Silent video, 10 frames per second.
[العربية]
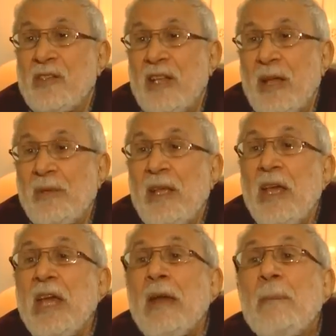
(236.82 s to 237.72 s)
اسلامي
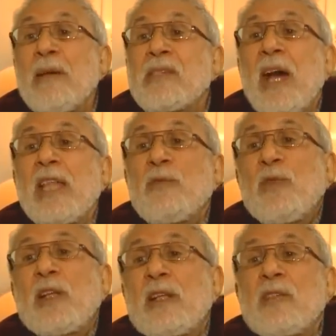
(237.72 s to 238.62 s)
بس هذا
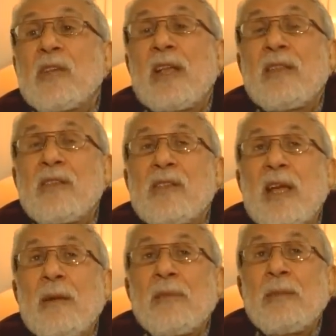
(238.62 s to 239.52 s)
الفكر الاقتصادي
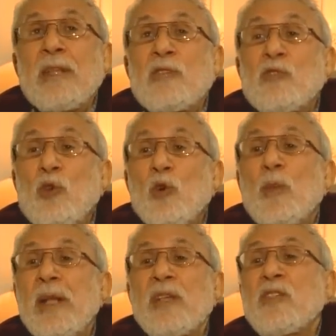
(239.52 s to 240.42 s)
الاسلامي من
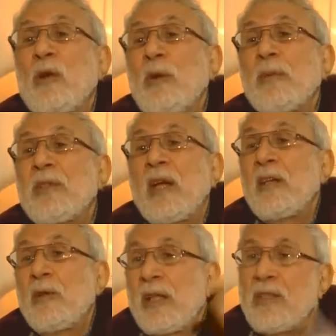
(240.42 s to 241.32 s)
الصعوبه ان يستوعب
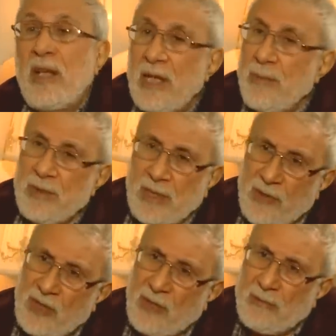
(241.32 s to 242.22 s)
التغيرات العالميه اللي تصير.